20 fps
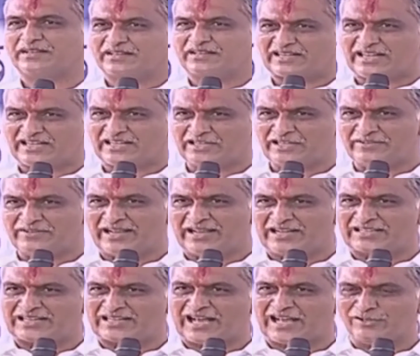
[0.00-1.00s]
రెండు వేల
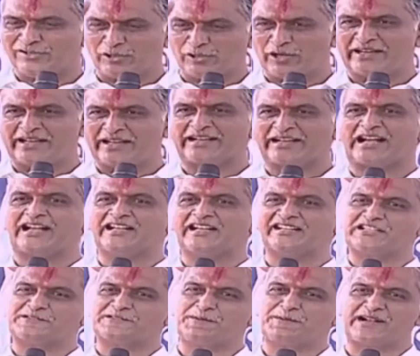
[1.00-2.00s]
నాలుగులోనే
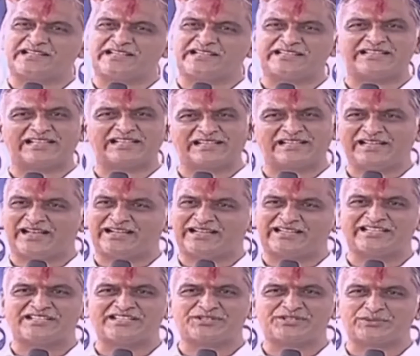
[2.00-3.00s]
కాంగ్రెస్ పార్టీ తెలంగాణ
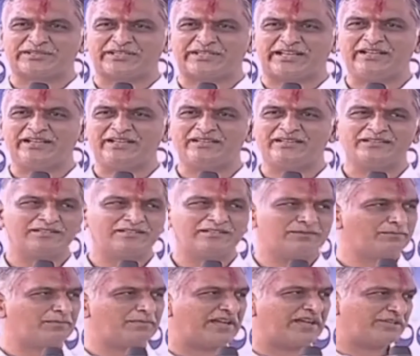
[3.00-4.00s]
ఇచ్చుంటే
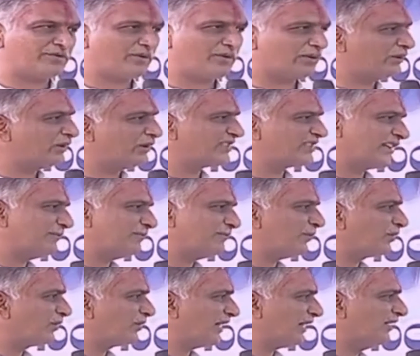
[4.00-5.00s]
మా యువకులు
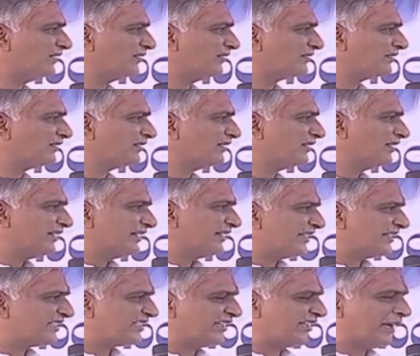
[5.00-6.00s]
చనిపోదురా
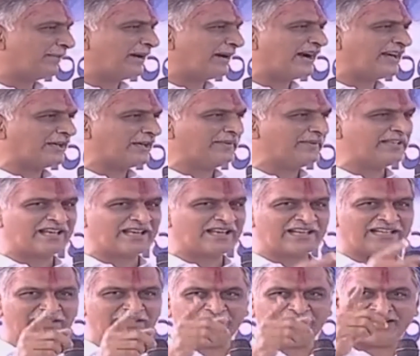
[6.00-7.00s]
ఇచ్చిన మాట మీద
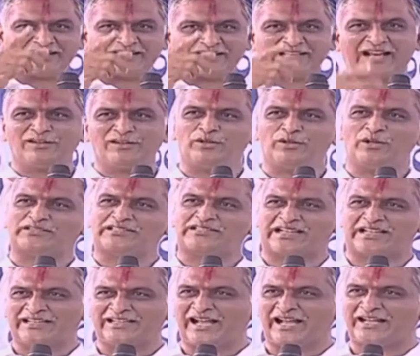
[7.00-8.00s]
రెండు వేల నాలుగులో
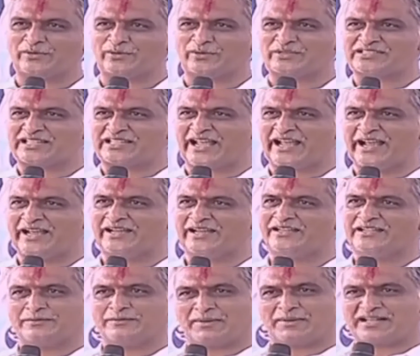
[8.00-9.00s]
తెలంగాణ వస్తే
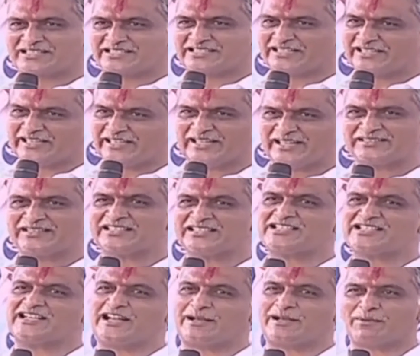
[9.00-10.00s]
మా
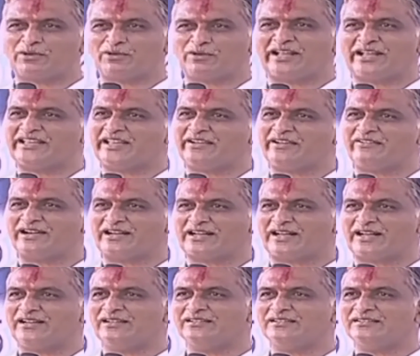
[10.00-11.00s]
శ్రీకాంతాచారి అమరుడు
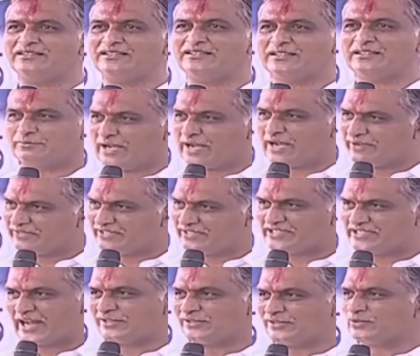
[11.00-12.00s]
అయ్యేవాడా మా
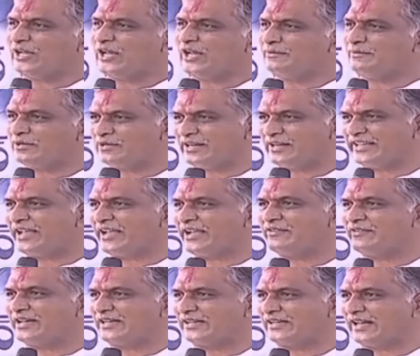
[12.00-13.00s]
విద్యార్థులు అమరుడు
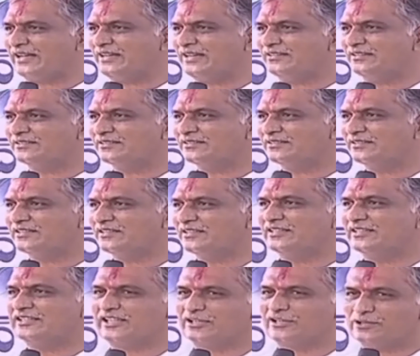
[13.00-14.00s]
అయ్యేవాళ్ళ
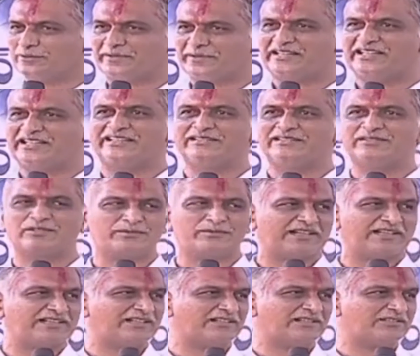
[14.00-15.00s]
ఇంకేదో పెద్ద నీతులు
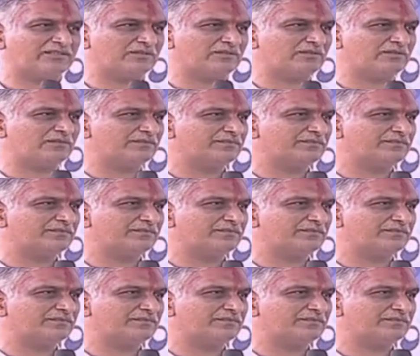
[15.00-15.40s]
మాట్లాడుతుండ్రు